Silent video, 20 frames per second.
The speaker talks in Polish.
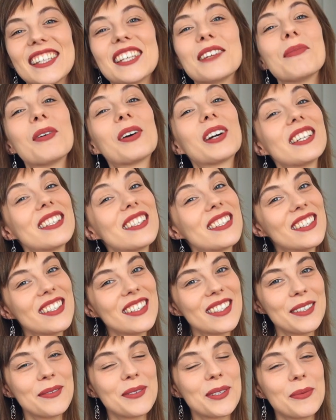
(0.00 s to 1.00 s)
I mogę z
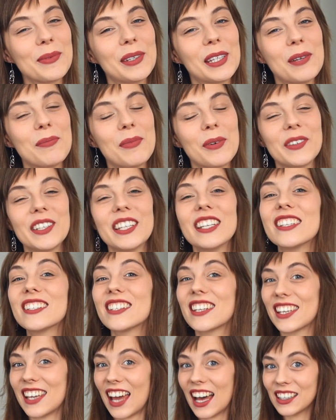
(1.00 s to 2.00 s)
czystym sumieniem powiedzieć,
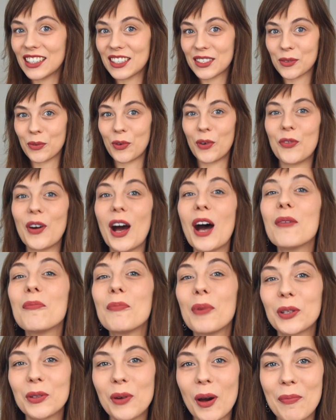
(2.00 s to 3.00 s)
że ja te słowa
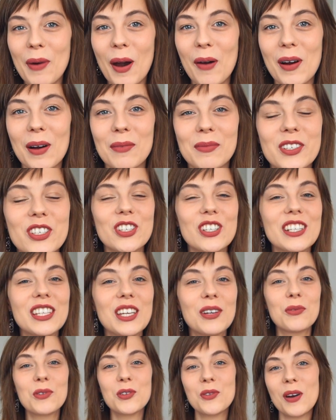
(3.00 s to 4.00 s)
podłapałam, czyli
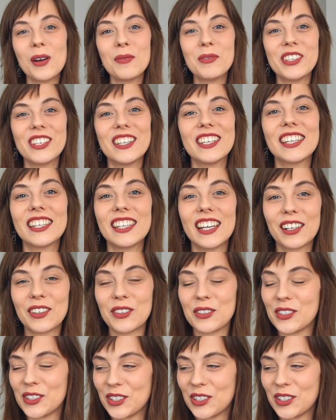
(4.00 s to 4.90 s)
nie uczyłam się ich jakoś